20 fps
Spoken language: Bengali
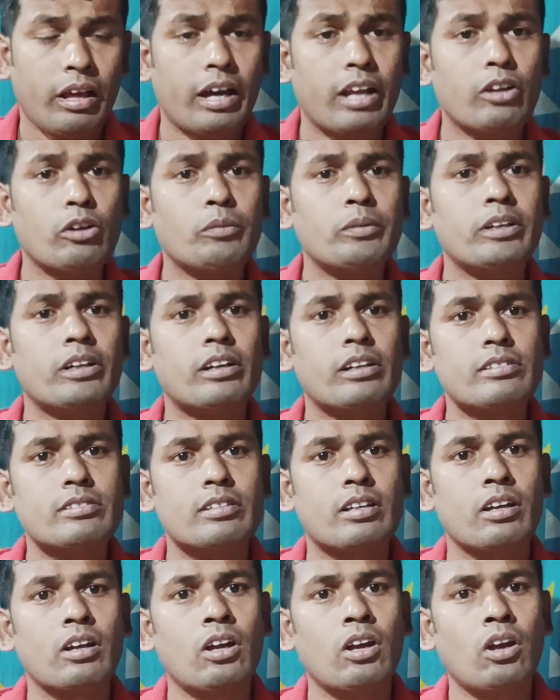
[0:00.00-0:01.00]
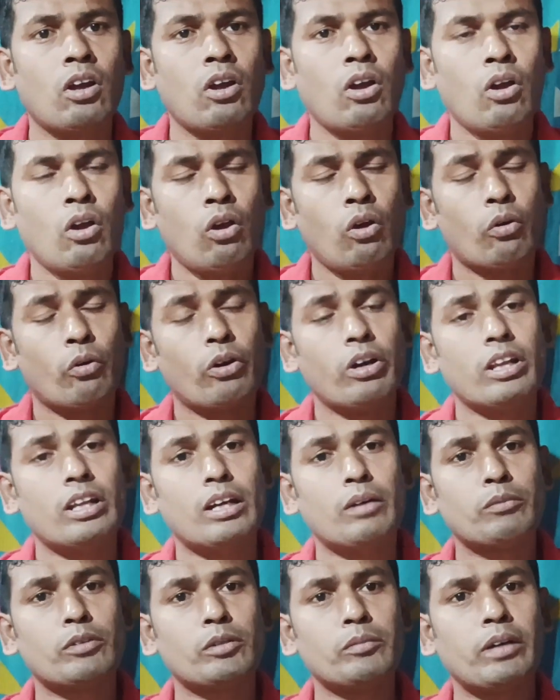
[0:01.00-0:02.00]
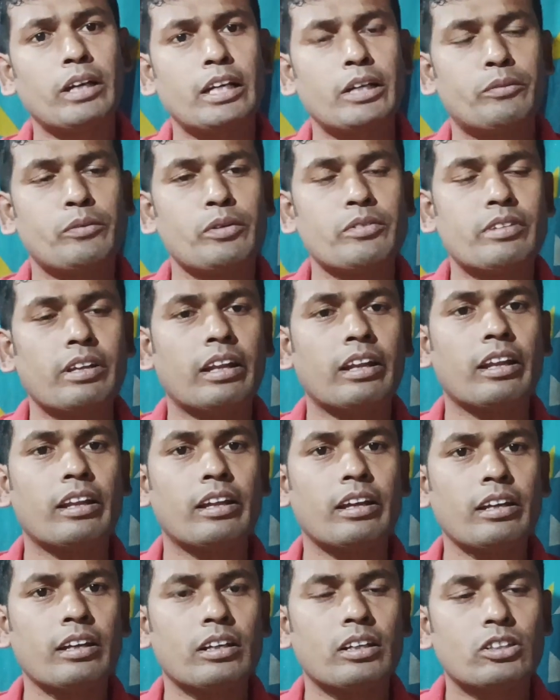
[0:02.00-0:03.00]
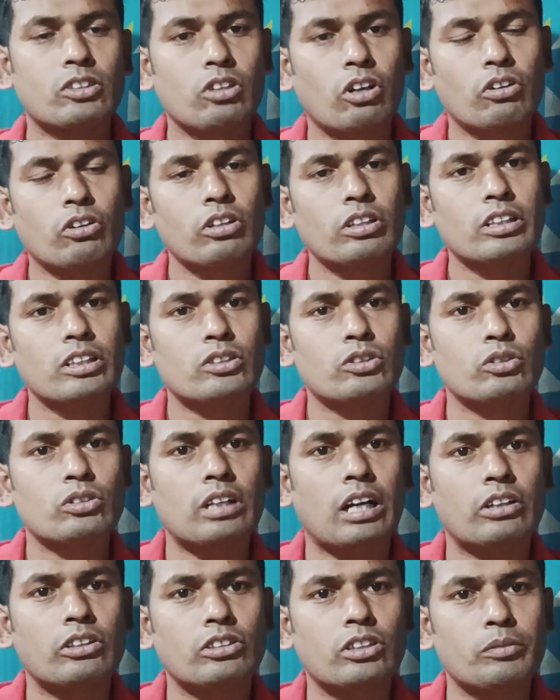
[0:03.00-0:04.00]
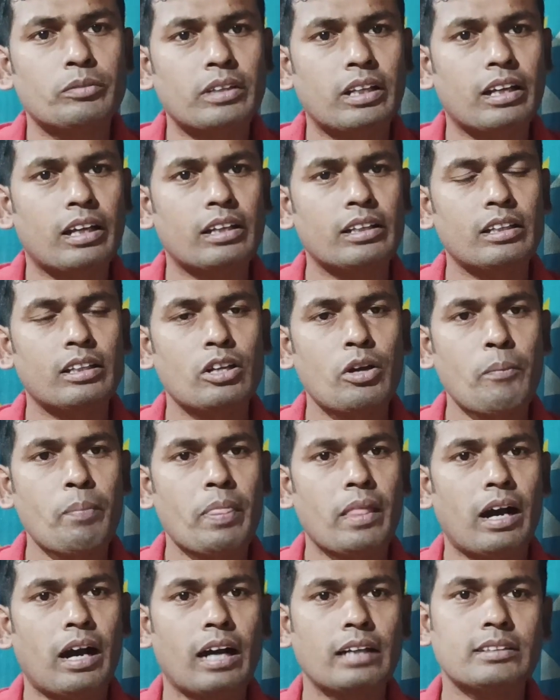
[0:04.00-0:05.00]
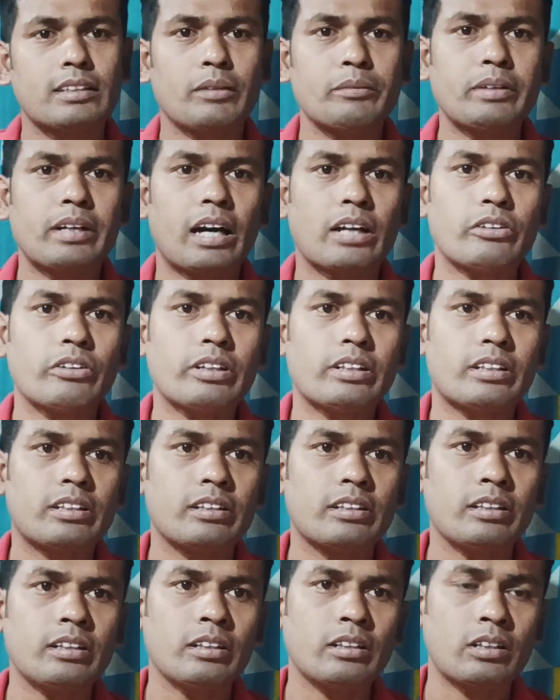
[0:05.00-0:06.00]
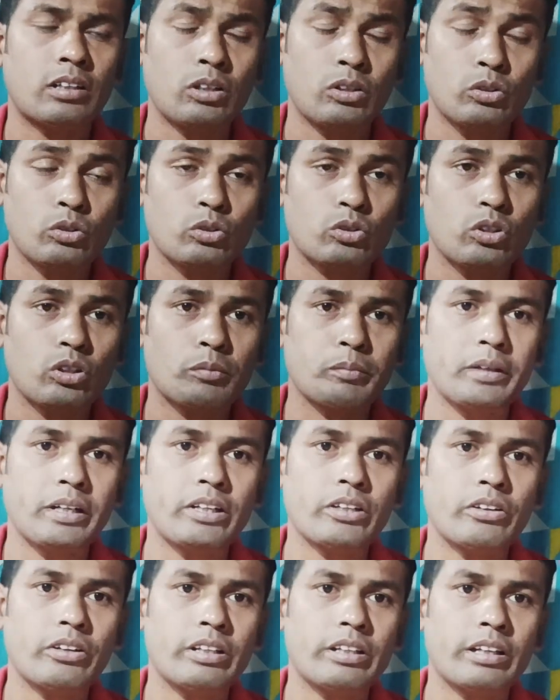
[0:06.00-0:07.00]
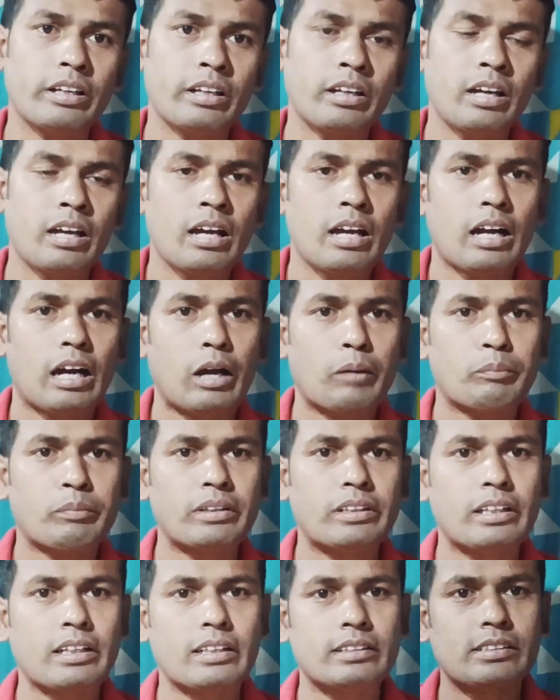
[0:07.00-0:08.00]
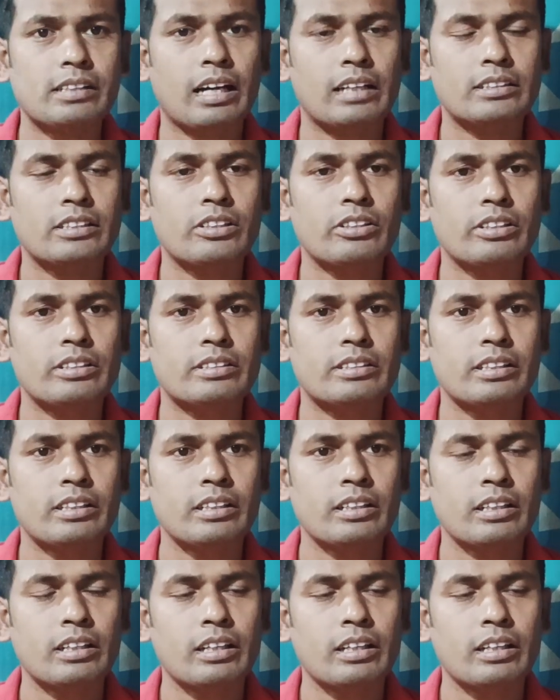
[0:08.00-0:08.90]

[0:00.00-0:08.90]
হ্যালো বিয়স ওয়েলকাম টু মাই ইউটিউব চ্যানেলে সকলকে সুস্বাগতম জানাই আজ আমি আরও একটি নতুন ভিডিও নিয়ে আপনাদের কাছে হাজির হয়েছি